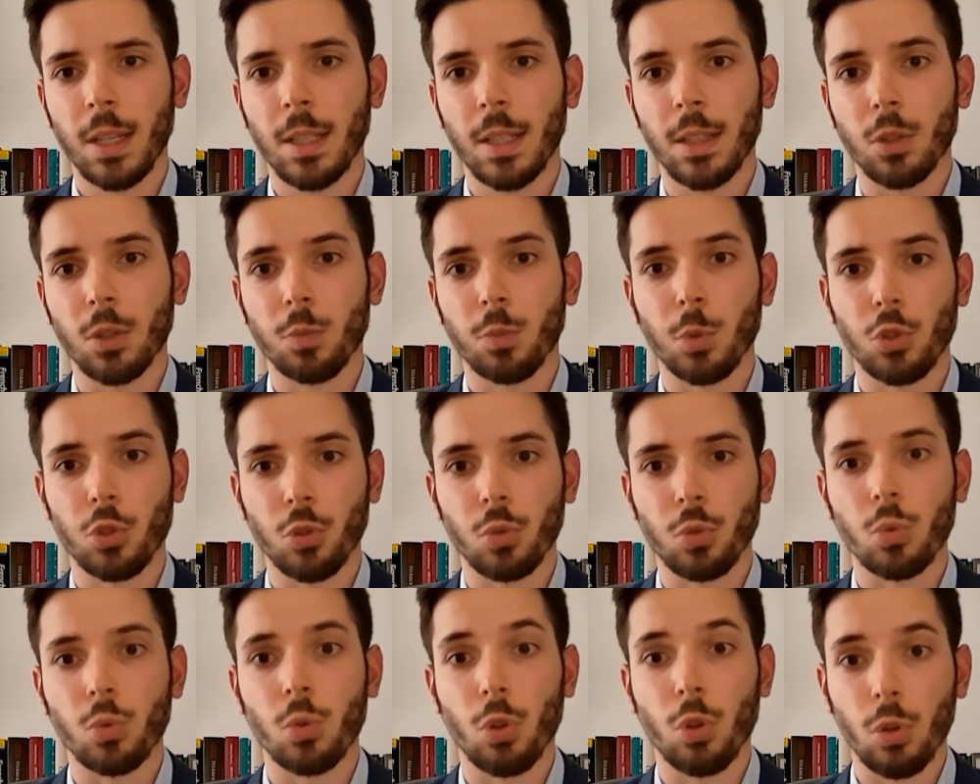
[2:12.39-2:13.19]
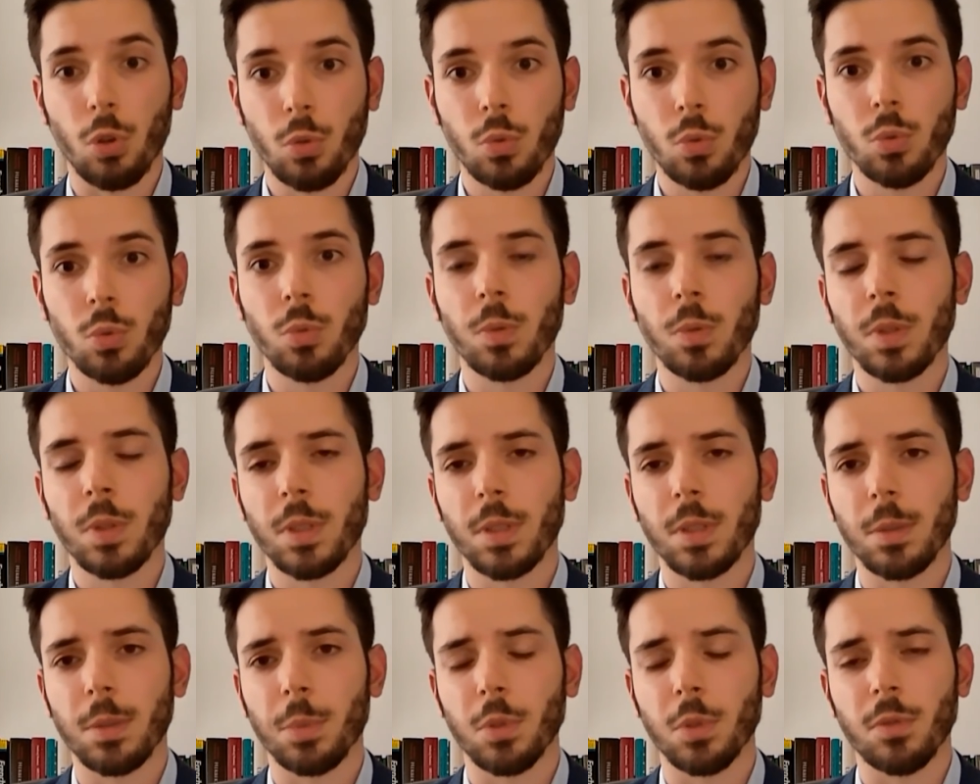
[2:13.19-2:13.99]
od początku roku,
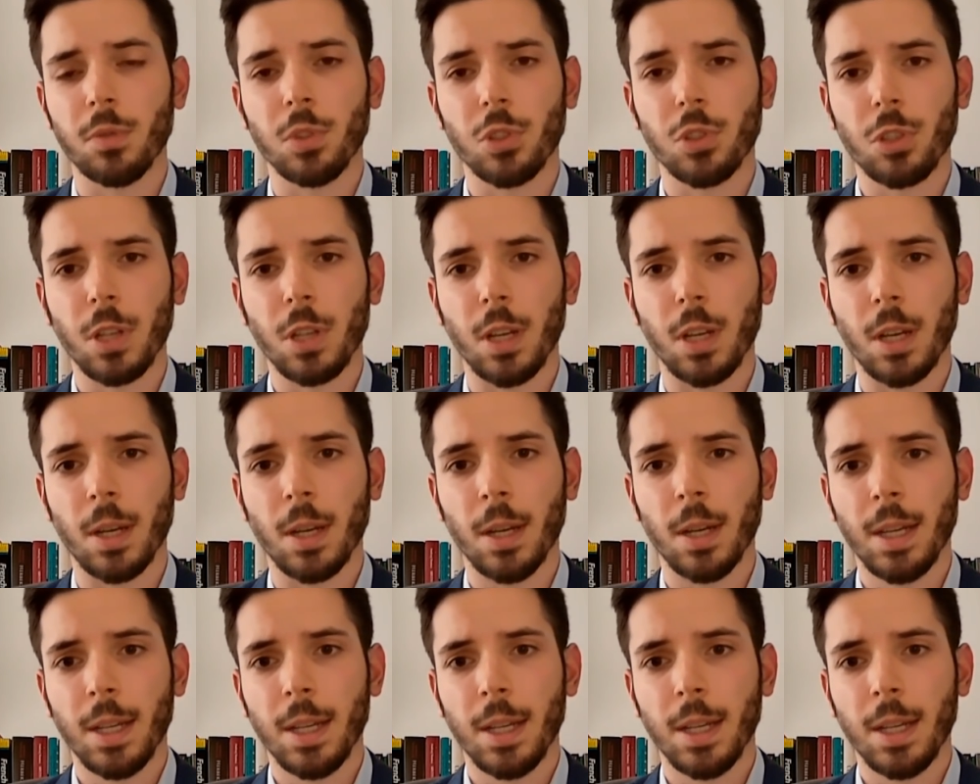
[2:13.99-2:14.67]
podwyżka